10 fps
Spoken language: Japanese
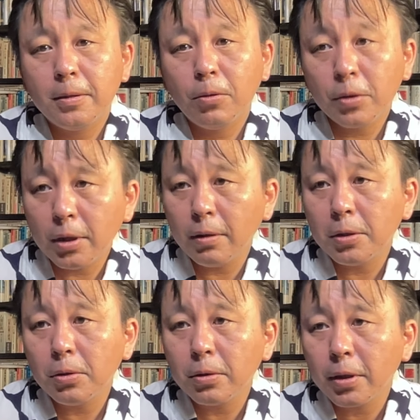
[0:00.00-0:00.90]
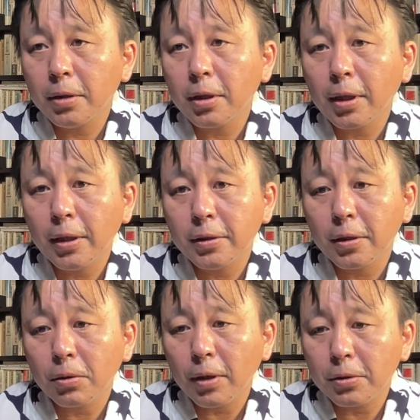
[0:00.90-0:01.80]
沖縄の県議会
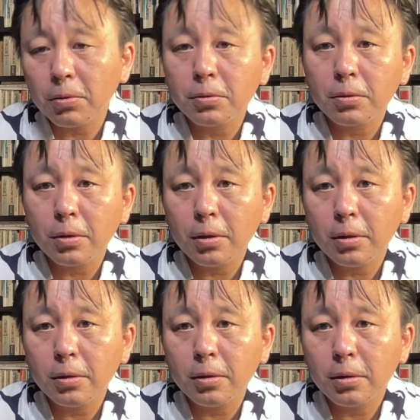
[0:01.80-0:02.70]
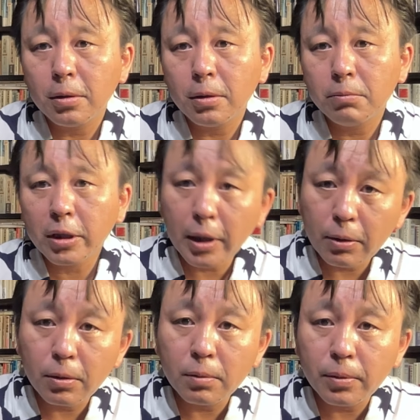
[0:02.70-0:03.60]
選挙がそろそろ三日
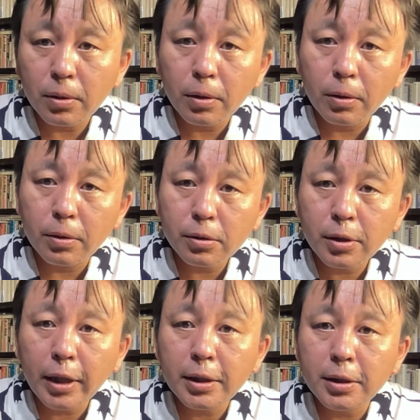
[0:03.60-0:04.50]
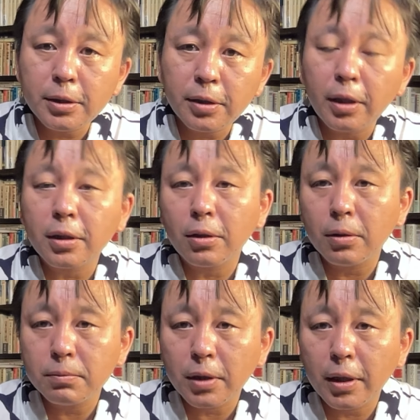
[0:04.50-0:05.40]
公募最盛期を
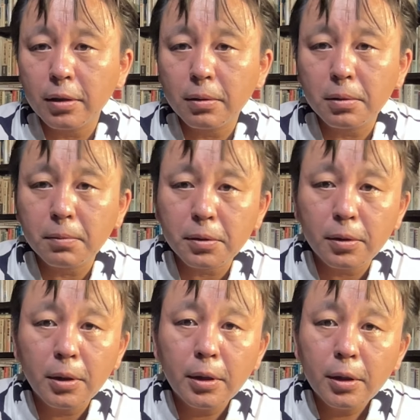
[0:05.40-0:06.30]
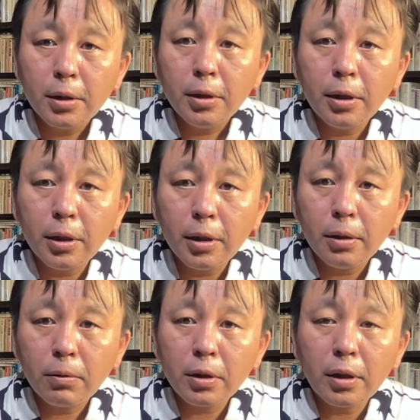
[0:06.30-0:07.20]
迎えております。
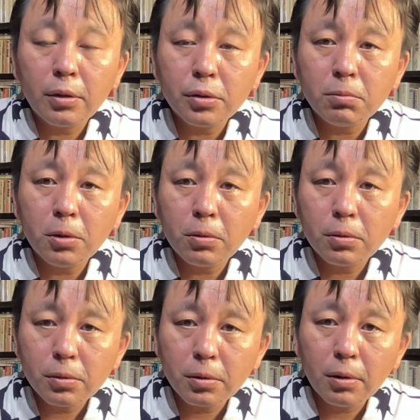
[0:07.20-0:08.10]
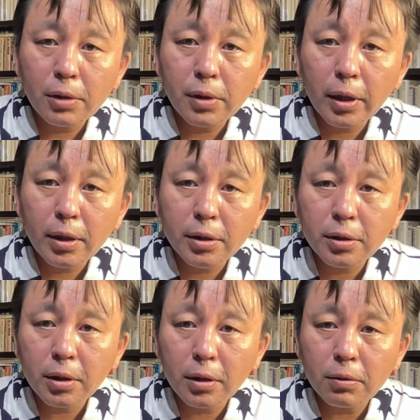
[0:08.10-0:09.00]
えー、沖縄の自民党の人は裏金
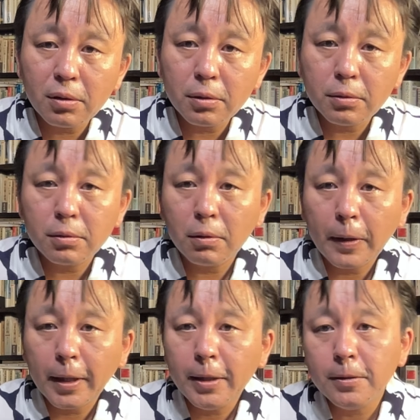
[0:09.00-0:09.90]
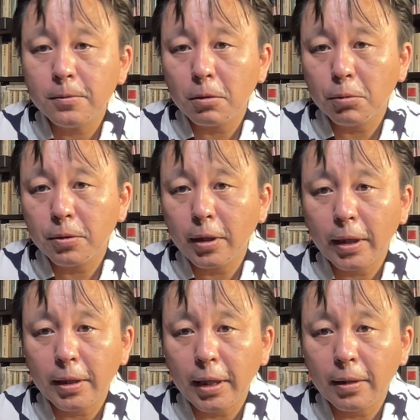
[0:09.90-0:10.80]
事件というのは内地の問
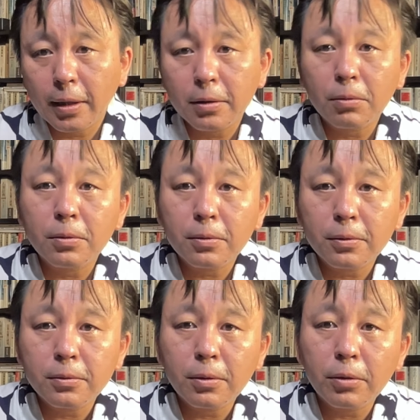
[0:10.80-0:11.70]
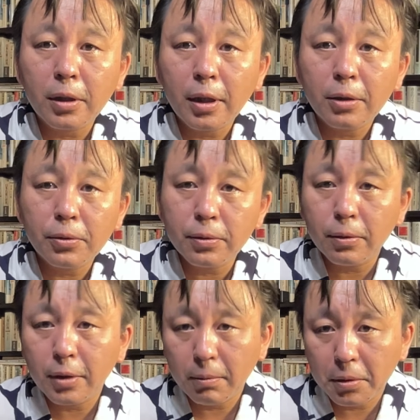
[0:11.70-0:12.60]
題だなんてことを言って沖縄の人
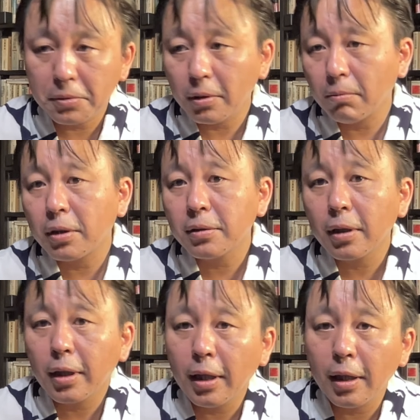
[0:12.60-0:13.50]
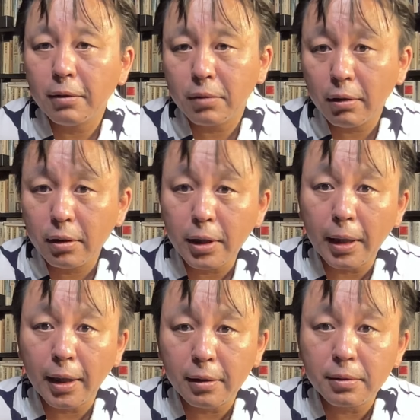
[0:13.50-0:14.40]
を騙していましたがそんなことは
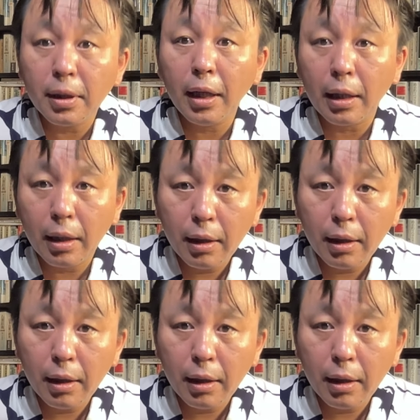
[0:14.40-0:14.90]
ないですな、